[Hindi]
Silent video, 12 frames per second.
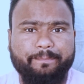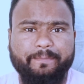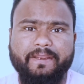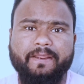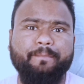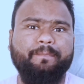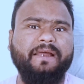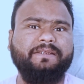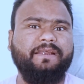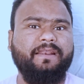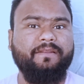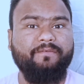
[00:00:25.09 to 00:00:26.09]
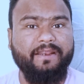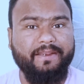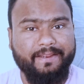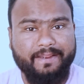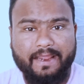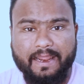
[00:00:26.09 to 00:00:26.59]
मेन हम बात करने वाले
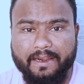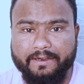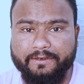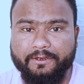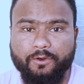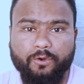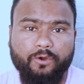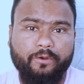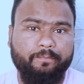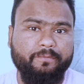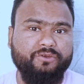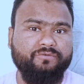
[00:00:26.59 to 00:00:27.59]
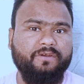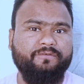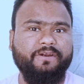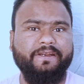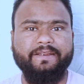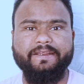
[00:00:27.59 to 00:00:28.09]
हैं आर और म्यूचुअल
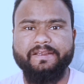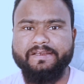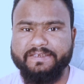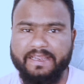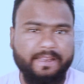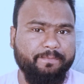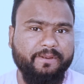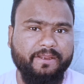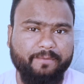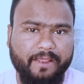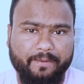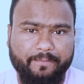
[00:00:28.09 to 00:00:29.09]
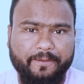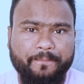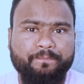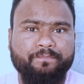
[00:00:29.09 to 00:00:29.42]
फ़ंड की एस के बारे में